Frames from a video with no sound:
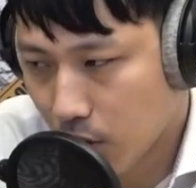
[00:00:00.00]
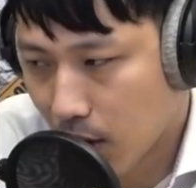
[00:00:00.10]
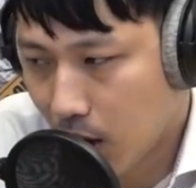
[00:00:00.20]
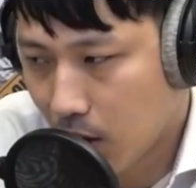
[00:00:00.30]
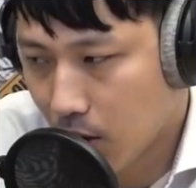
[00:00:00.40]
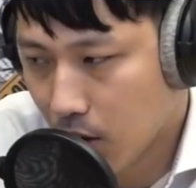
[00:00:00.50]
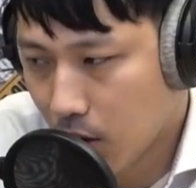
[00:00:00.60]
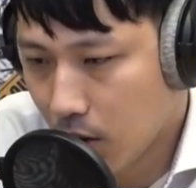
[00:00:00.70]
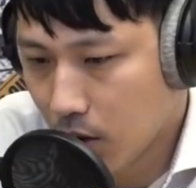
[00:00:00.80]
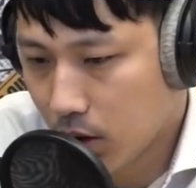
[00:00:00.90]
手铐
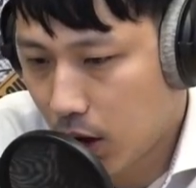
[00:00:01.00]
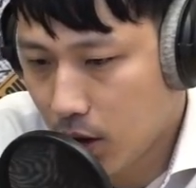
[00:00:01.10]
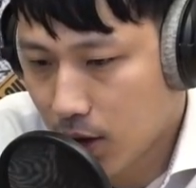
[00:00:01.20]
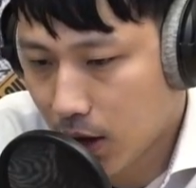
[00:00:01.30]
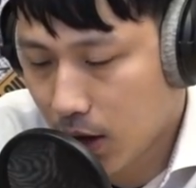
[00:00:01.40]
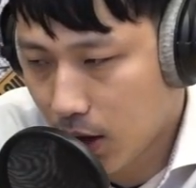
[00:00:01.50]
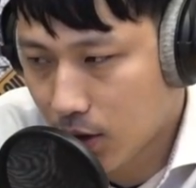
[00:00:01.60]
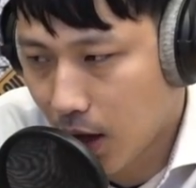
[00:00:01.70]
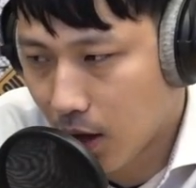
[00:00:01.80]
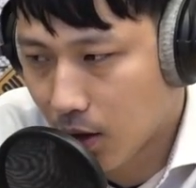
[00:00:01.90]
钉在
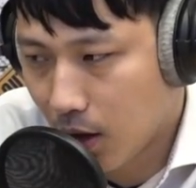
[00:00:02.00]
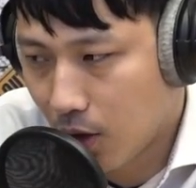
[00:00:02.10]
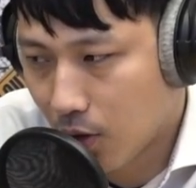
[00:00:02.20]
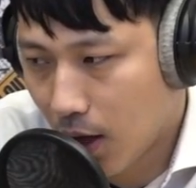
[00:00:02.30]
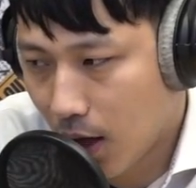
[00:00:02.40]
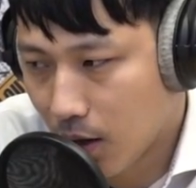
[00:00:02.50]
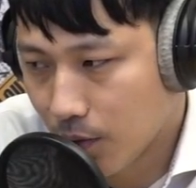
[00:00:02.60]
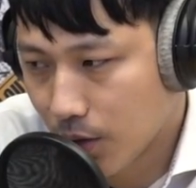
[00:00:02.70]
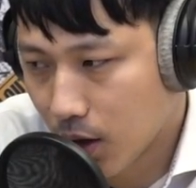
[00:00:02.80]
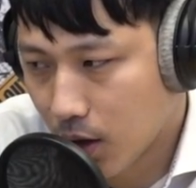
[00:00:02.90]
地上，然后
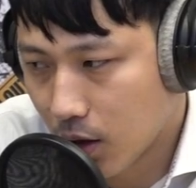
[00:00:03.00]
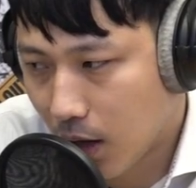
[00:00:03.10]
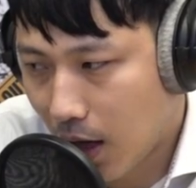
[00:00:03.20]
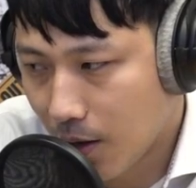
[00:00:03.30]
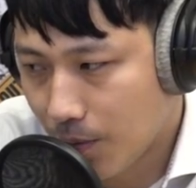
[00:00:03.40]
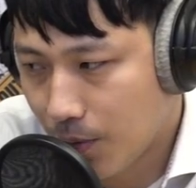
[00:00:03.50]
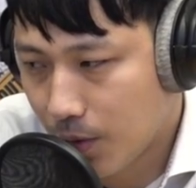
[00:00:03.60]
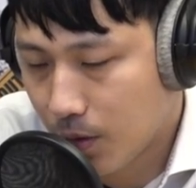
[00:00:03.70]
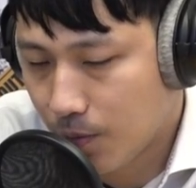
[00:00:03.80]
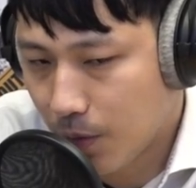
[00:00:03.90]
让这个他
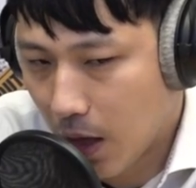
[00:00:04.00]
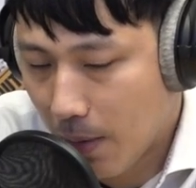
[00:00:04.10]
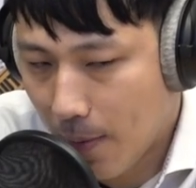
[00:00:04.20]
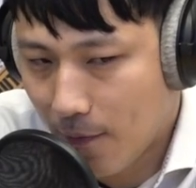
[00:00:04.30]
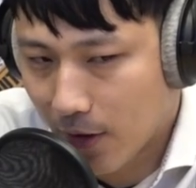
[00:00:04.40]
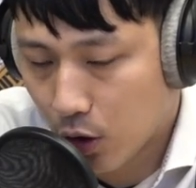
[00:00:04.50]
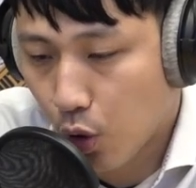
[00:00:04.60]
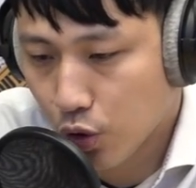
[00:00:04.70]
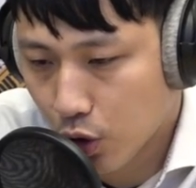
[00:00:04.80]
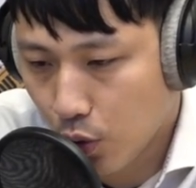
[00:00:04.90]
也没办法动就